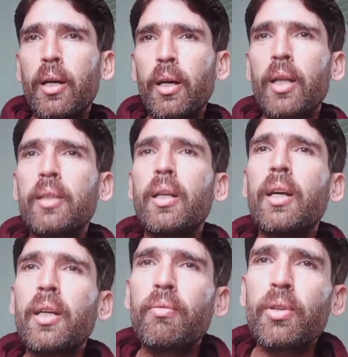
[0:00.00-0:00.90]
अल्लाह
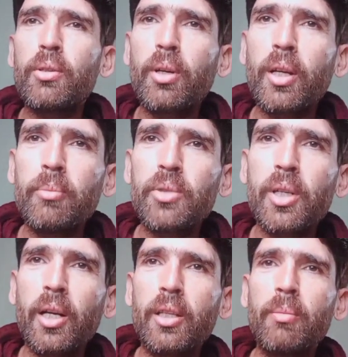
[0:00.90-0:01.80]
ताला के फजलोक्रम करम
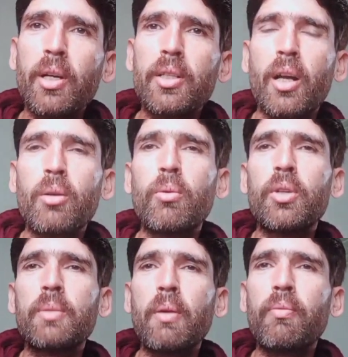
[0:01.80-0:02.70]
से आज़रबाईजान को
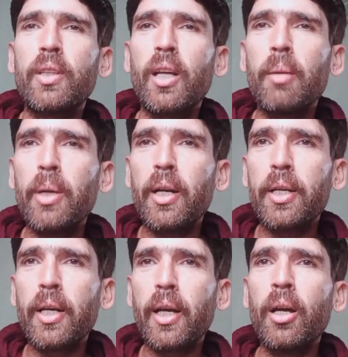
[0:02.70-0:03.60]
इसमें फ़तह मिल
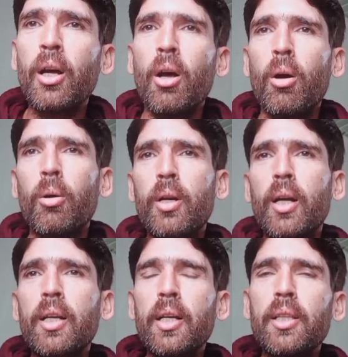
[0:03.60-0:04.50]
रही है और
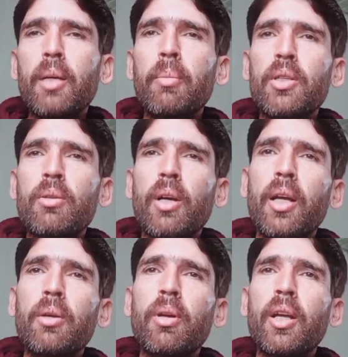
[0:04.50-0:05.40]
कल के दिन में जो
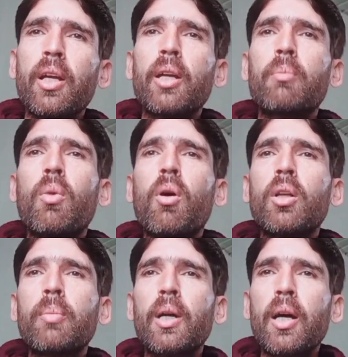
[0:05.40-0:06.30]
है इन्होंने एक
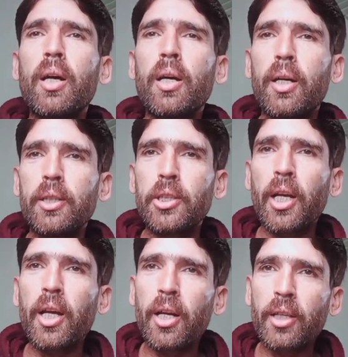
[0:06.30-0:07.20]
बहुत बड़ा
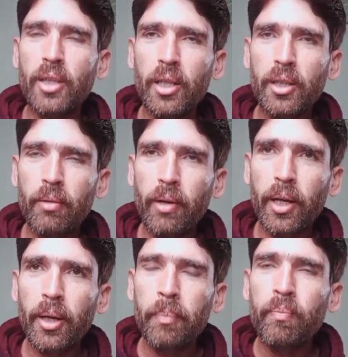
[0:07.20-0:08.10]
शहर आज़ाद
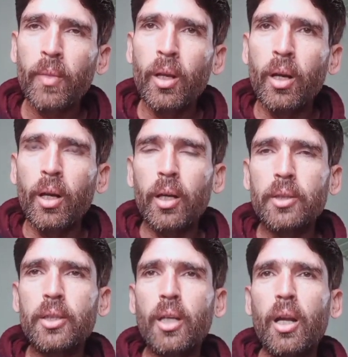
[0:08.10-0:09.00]
करवाया
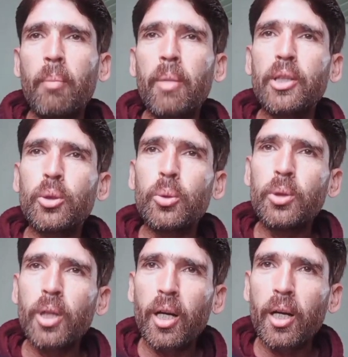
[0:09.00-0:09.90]
जिसका नाम है
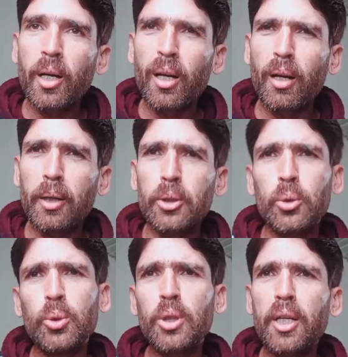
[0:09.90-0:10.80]
शूशा
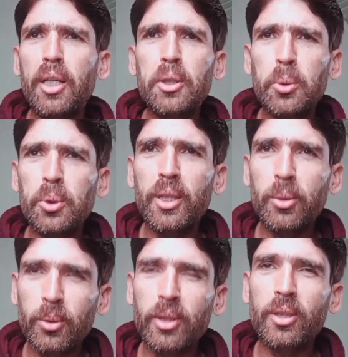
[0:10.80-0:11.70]
शूशा या शूशी
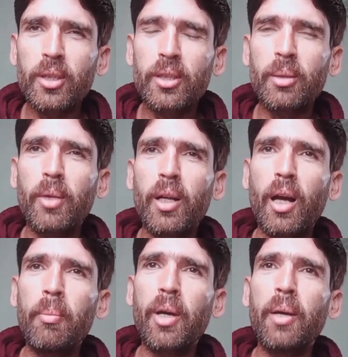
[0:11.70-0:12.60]
कुछ इस किस्म का
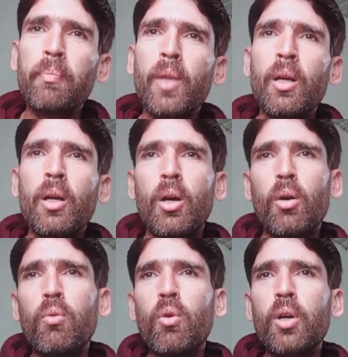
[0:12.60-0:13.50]
नाम है
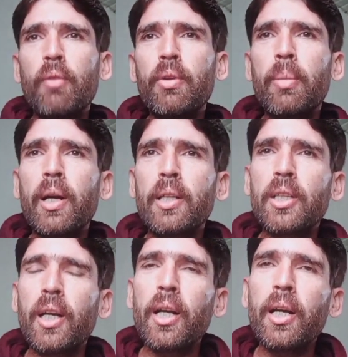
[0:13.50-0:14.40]
वो काफ़ी बड़ा
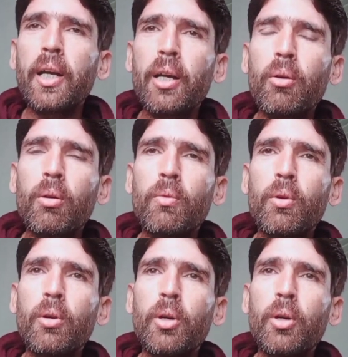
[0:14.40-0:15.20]
शहर है और वो